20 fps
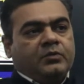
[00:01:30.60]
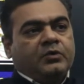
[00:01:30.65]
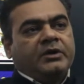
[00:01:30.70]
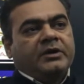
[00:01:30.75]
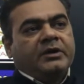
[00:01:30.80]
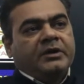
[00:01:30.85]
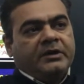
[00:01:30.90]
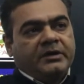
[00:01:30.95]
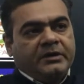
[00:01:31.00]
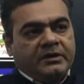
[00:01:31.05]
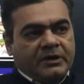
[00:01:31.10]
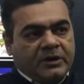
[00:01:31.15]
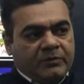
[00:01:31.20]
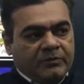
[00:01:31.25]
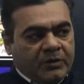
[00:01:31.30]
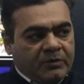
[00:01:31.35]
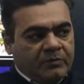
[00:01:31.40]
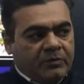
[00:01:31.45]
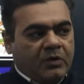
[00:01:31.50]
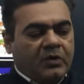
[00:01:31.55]
पूरी इंडिया
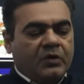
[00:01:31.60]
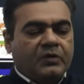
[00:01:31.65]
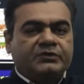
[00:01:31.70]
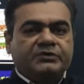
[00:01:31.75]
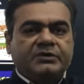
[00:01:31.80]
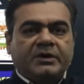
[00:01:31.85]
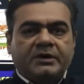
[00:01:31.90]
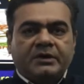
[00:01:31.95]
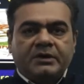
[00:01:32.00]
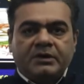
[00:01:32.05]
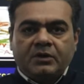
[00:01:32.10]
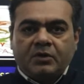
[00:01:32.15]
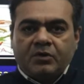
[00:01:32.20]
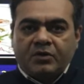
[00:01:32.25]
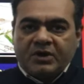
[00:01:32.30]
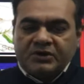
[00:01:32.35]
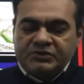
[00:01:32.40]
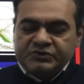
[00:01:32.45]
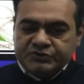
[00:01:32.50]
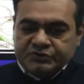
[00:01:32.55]
में बहुत सारी
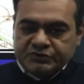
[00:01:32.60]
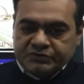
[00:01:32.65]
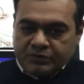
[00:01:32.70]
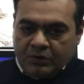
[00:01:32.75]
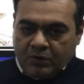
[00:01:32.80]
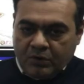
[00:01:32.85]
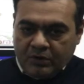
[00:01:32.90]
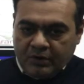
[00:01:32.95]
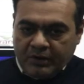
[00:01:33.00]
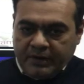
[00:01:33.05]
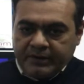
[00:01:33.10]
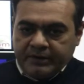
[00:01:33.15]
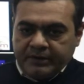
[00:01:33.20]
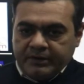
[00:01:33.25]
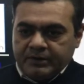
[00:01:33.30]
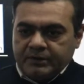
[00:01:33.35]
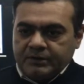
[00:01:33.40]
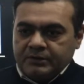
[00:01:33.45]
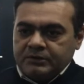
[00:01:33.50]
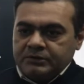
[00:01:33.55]
ऑर्गेनाइजेशन
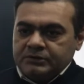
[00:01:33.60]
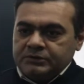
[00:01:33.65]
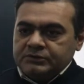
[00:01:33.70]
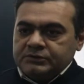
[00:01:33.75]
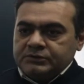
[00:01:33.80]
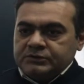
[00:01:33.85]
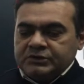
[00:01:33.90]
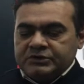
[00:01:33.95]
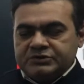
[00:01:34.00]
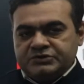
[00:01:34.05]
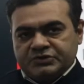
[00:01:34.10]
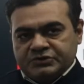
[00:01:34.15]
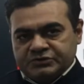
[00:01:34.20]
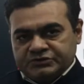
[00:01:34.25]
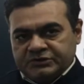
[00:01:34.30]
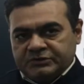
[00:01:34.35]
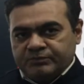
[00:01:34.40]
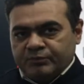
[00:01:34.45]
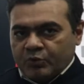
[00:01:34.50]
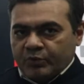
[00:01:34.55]
ऑनलाइन
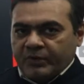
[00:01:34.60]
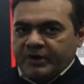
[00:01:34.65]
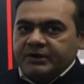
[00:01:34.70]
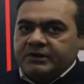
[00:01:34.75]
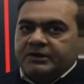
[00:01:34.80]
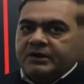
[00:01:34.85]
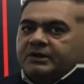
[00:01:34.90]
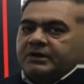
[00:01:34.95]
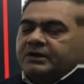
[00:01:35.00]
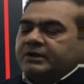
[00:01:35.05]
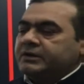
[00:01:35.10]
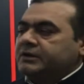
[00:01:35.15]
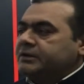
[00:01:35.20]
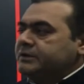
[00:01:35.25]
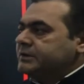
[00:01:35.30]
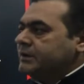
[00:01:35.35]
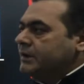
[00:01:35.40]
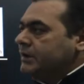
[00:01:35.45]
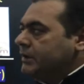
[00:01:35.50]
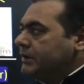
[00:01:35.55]
एजुकेशन प्रोवाइड कर रही
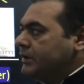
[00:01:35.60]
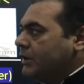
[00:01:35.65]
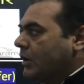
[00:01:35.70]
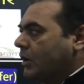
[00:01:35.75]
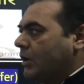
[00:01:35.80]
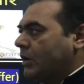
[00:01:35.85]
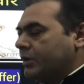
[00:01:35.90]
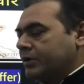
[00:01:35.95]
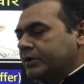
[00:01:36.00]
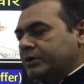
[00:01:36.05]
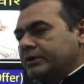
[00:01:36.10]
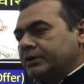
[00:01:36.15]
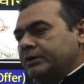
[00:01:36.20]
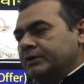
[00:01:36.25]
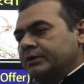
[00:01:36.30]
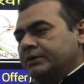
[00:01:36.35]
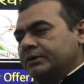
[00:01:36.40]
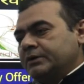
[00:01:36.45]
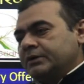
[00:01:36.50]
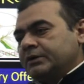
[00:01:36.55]
है और
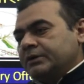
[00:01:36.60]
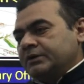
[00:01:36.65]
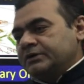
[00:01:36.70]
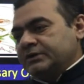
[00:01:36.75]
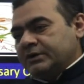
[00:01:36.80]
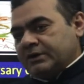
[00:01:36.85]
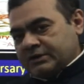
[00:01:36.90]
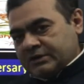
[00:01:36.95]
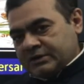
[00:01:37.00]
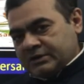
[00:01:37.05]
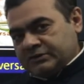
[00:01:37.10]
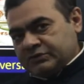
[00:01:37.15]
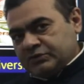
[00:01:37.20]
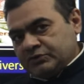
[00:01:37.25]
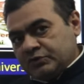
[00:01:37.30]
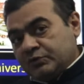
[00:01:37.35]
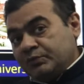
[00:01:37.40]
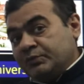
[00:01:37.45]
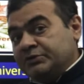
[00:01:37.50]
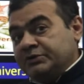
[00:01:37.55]
uh, यह कहते
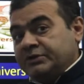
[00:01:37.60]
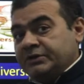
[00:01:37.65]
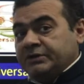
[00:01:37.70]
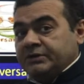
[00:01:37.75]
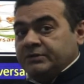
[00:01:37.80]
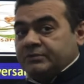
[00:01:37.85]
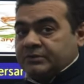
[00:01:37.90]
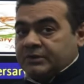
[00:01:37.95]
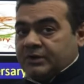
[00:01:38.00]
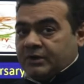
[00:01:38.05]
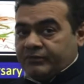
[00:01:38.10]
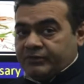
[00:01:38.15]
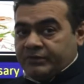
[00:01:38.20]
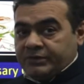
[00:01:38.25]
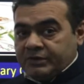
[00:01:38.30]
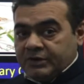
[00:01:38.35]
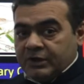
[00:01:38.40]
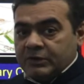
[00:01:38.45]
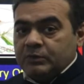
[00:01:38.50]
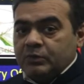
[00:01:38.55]
हुए मुझे काफ़ी
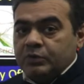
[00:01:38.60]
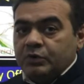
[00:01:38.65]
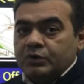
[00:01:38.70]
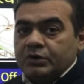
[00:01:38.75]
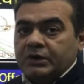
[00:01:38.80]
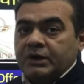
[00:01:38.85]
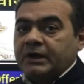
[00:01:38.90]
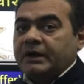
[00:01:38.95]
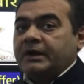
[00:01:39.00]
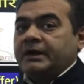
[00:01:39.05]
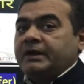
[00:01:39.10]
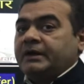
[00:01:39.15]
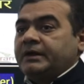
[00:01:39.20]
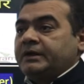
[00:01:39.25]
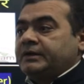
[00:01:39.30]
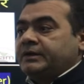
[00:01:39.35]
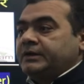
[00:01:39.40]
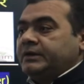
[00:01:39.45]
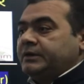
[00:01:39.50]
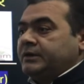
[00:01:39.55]
गर्व हो रहा
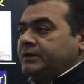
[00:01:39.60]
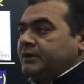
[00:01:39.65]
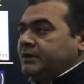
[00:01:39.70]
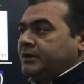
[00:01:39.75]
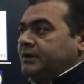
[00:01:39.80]
है कि